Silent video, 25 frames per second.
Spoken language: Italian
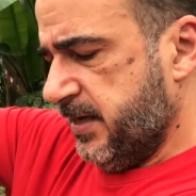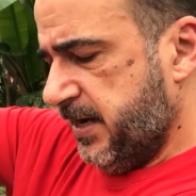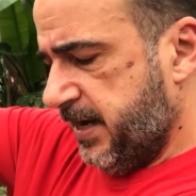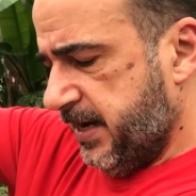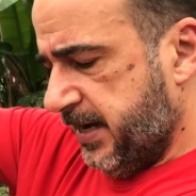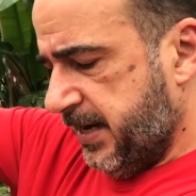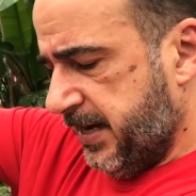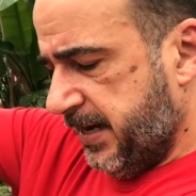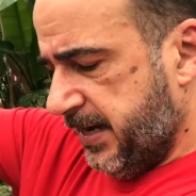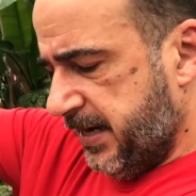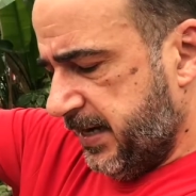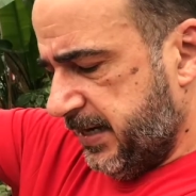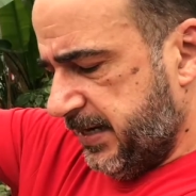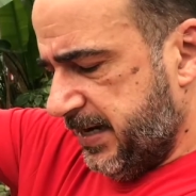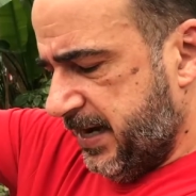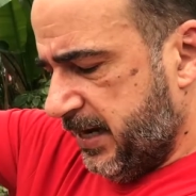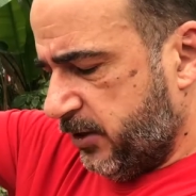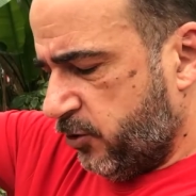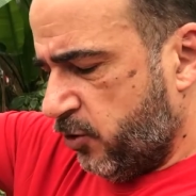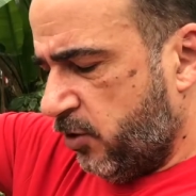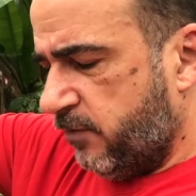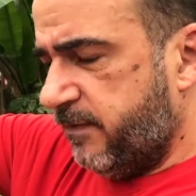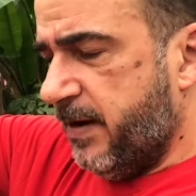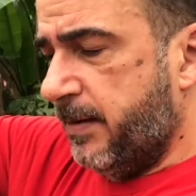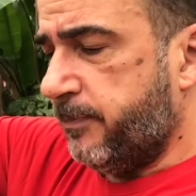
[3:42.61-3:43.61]
Eh, la
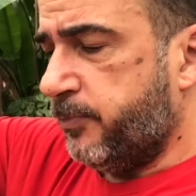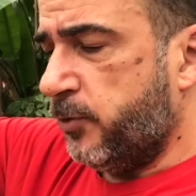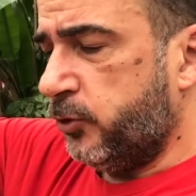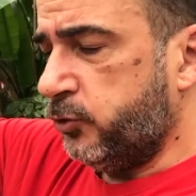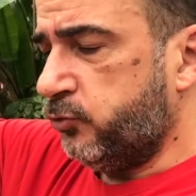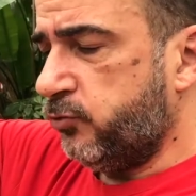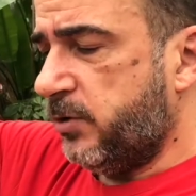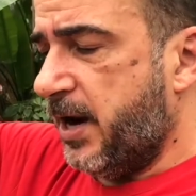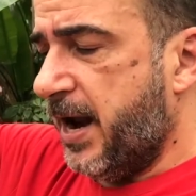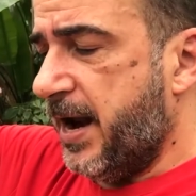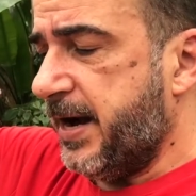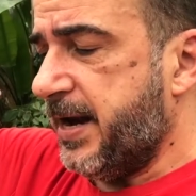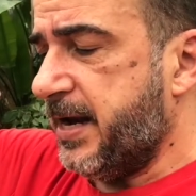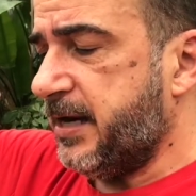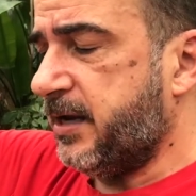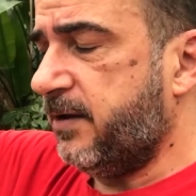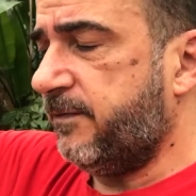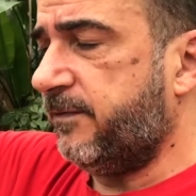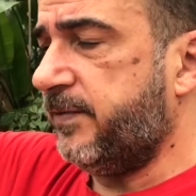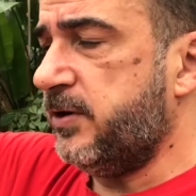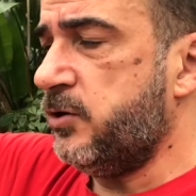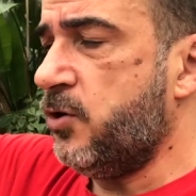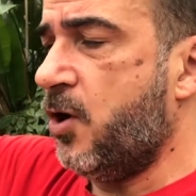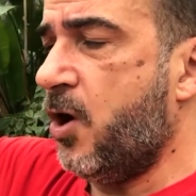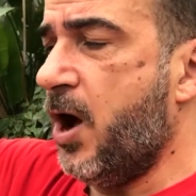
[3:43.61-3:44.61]
cova può durare anche
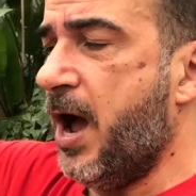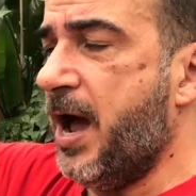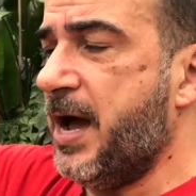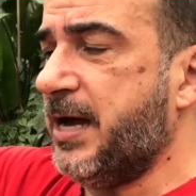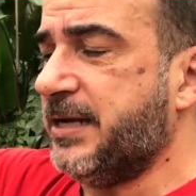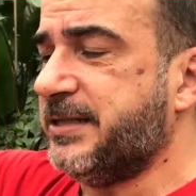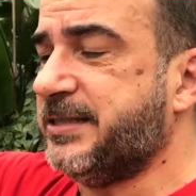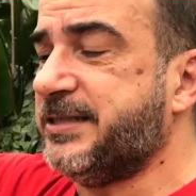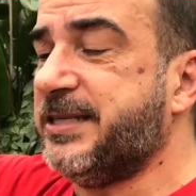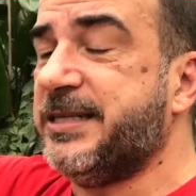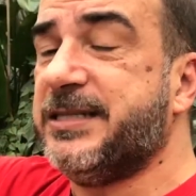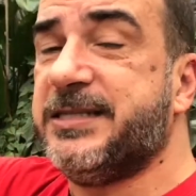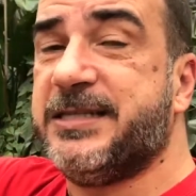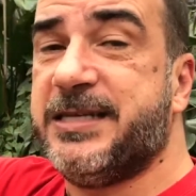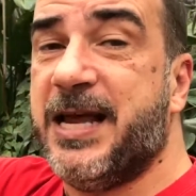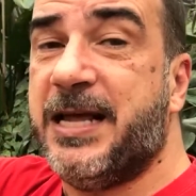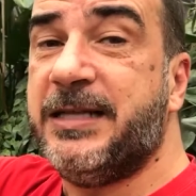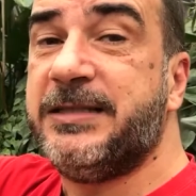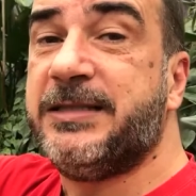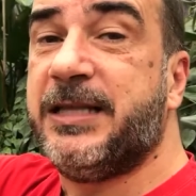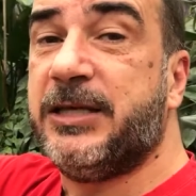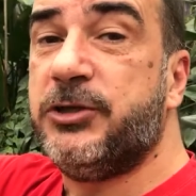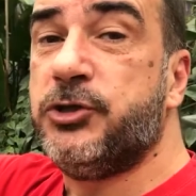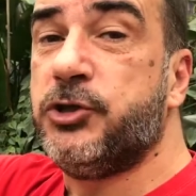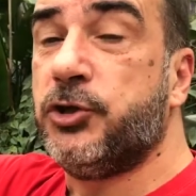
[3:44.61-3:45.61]
fino a
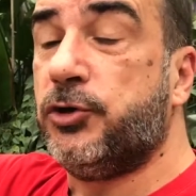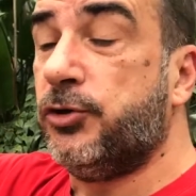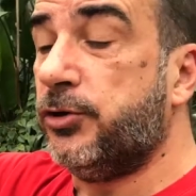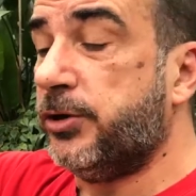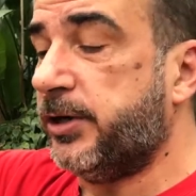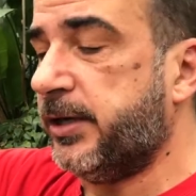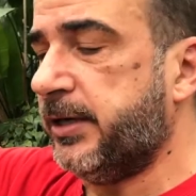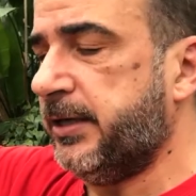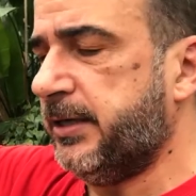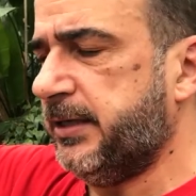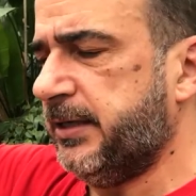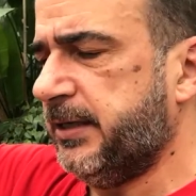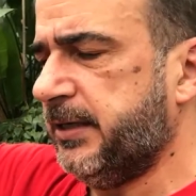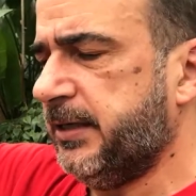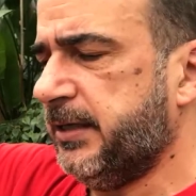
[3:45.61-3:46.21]
60 giorni.